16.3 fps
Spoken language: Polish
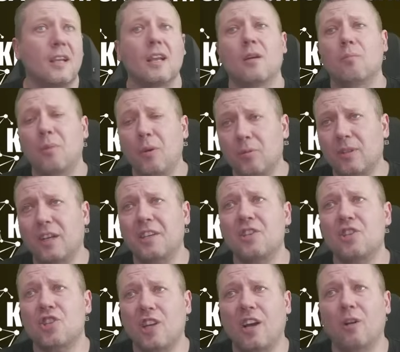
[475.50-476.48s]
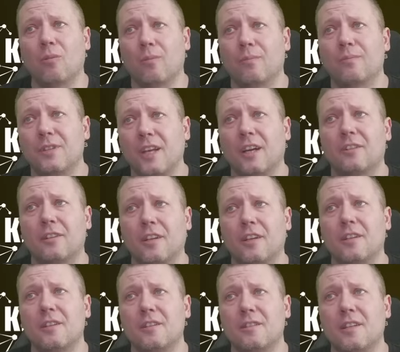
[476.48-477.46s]
Był taki szał, jak
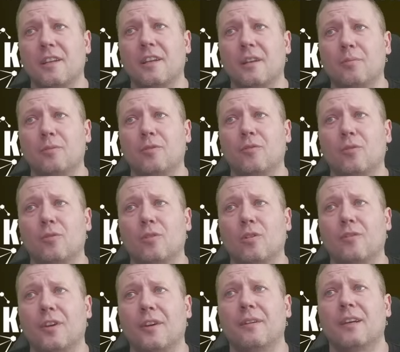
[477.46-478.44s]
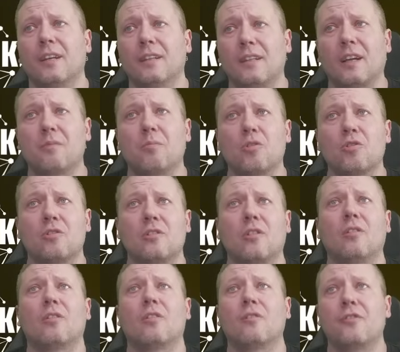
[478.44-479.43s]
te ceny kryptowalutowe tak
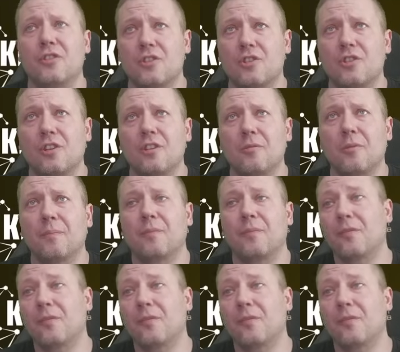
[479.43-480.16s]
mocno wystrzeliły.